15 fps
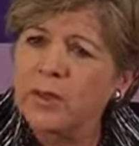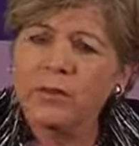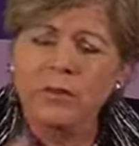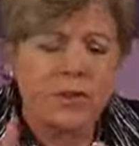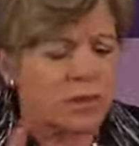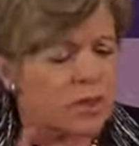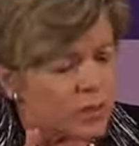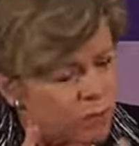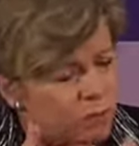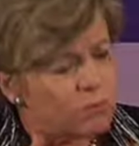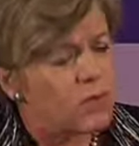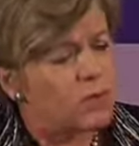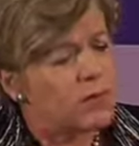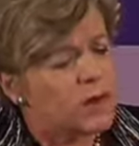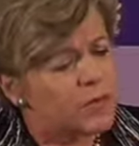Entonces es un
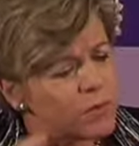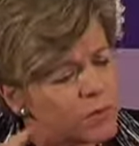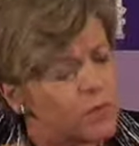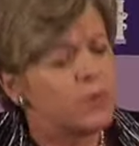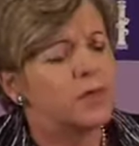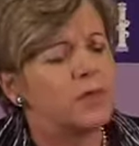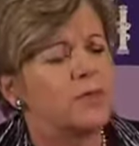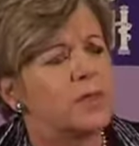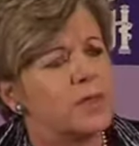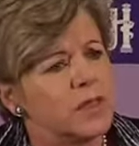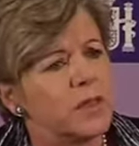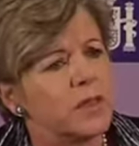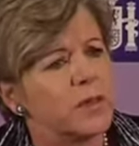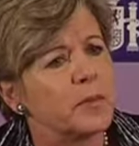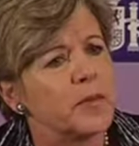tema muy
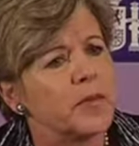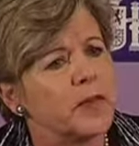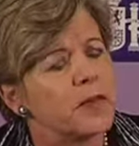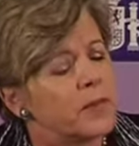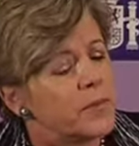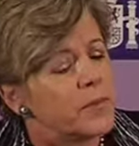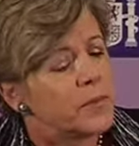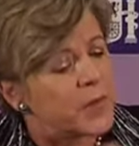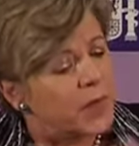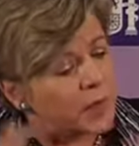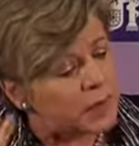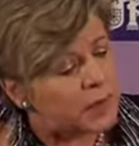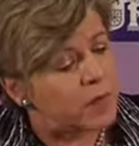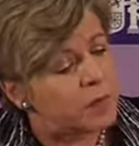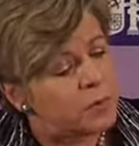difícil de medir
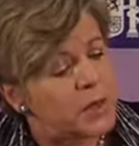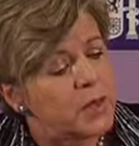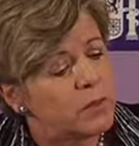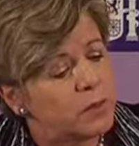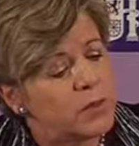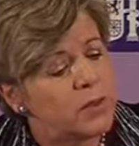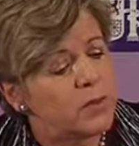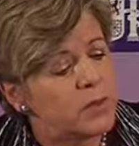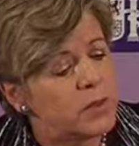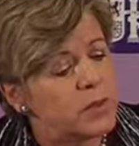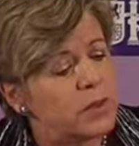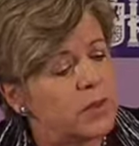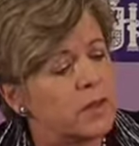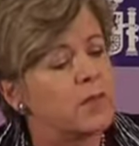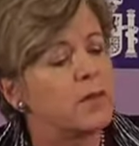y también muy
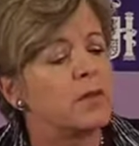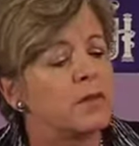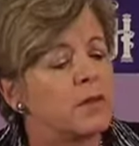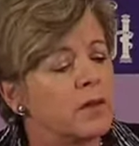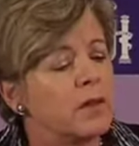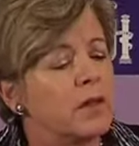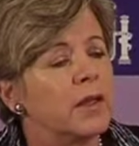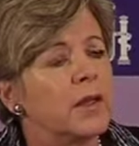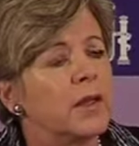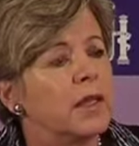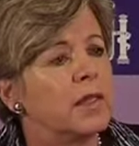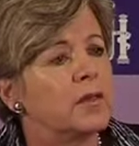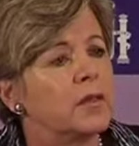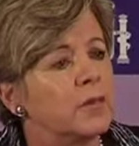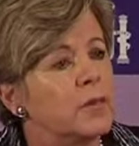difícil de medir
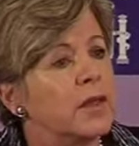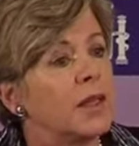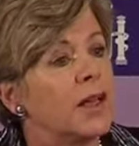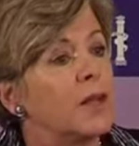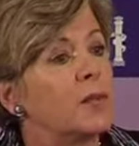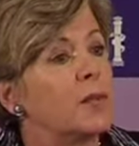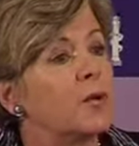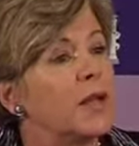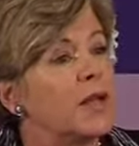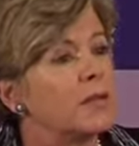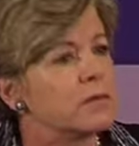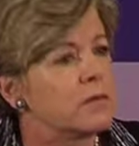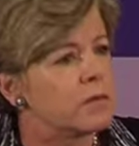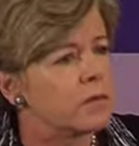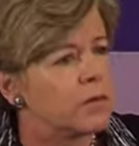el tema de la
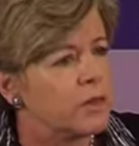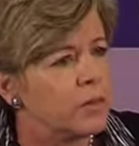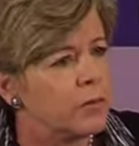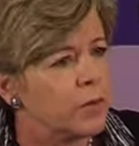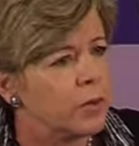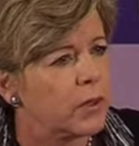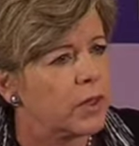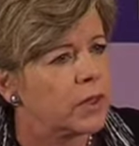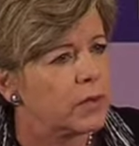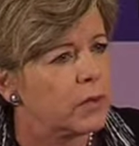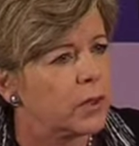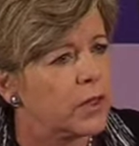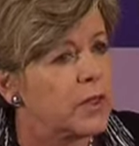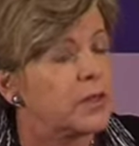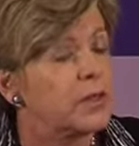violencia, porque las
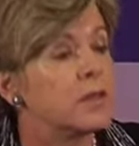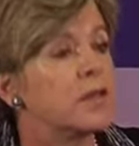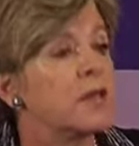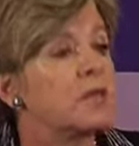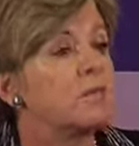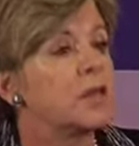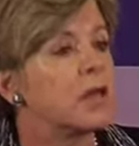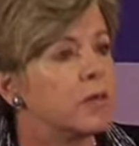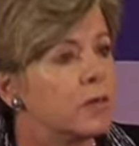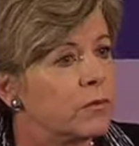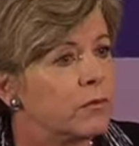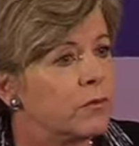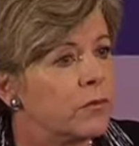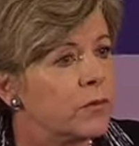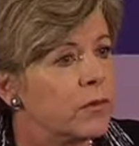mujeres tienen miedo